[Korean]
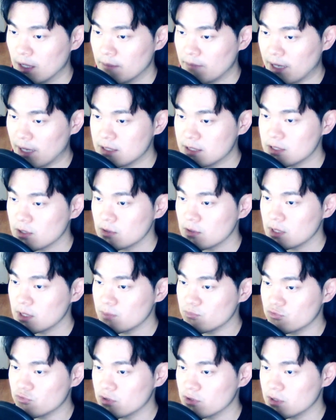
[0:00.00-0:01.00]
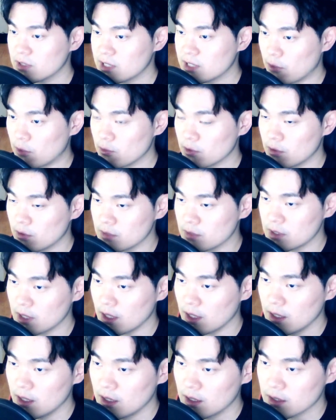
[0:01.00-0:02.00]
발전된 무기들이 나올
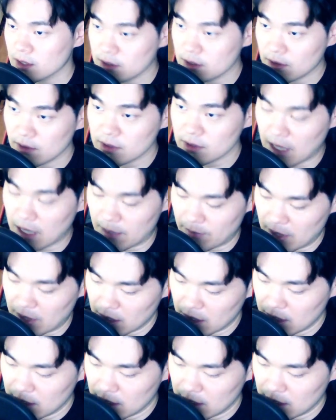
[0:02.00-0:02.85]
겁니다. 그거는 아마